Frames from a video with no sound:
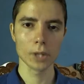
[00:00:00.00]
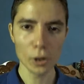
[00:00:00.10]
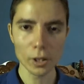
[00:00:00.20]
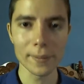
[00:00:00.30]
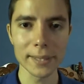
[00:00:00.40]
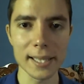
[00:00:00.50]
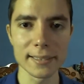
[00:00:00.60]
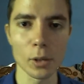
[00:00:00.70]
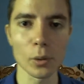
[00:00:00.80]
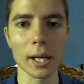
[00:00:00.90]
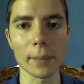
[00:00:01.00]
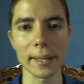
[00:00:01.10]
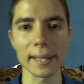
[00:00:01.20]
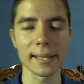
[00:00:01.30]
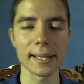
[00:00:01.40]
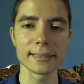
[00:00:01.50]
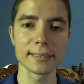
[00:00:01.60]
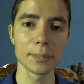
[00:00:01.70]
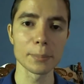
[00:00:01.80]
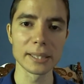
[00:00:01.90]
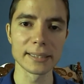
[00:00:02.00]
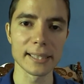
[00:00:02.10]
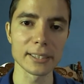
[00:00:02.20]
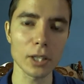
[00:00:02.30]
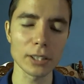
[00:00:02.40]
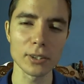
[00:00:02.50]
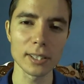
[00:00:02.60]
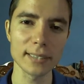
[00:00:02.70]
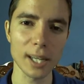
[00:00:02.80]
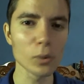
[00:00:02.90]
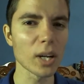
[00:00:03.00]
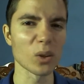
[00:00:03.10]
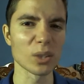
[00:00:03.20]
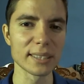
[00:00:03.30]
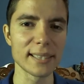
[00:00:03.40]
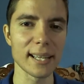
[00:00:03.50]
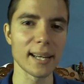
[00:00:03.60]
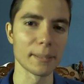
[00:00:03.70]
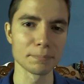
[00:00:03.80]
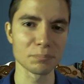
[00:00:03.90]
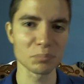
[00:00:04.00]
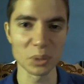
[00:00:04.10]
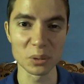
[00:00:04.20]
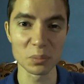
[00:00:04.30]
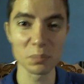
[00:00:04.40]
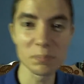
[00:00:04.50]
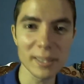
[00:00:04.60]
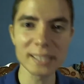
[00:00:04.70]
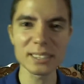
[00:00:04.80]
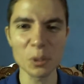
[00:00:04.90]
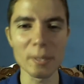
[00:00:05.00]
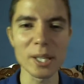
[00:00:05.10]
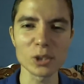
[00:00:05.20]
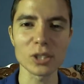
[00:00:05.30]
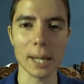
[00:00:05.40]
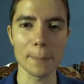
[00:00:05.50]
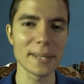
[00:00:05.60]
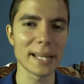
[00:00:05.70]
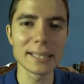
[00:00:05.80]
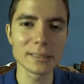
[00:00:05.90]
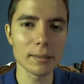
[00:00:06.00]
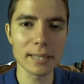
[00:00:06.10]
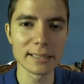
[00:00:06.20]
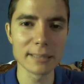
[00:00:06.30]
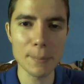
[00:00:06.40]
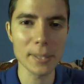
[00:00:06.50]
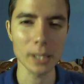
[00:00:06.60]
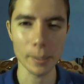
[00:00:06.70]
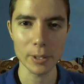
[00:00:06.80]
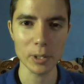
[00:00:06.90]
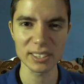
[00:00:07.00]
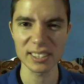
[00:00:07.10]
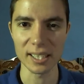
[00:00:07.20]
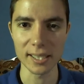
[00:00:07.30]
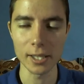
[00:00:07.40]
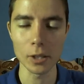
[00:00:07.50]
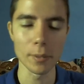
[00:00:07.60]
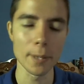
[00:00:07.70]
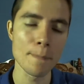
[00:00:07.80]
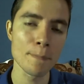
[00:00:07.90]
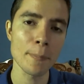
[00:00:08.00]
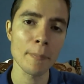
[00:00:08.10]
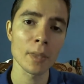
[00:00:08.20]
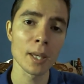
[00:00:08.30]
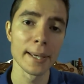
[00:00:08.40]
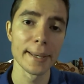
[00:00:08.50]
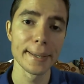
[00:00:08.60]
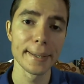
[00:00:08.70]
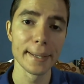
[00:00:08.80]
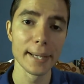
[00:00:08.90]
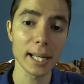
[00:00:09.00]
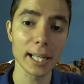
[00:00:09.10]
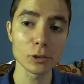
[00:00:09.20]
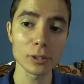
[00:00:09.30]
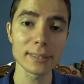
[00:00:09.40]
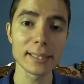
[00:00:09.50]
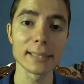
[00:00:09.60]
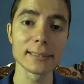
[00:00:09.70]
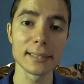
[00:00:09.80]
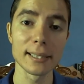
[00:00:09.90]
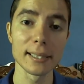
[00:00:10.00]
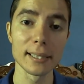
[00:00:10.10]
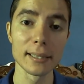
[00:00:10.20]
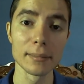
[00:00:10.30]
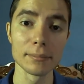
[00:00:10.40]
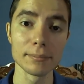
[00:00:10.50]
¿Qué onda banda? Les saluda Ramé Cadenas y pues en esta ocasión les traigo una noticia pues más o menos rápida, ya saben que siempre termino extendiéndome. Eh, el caso es que este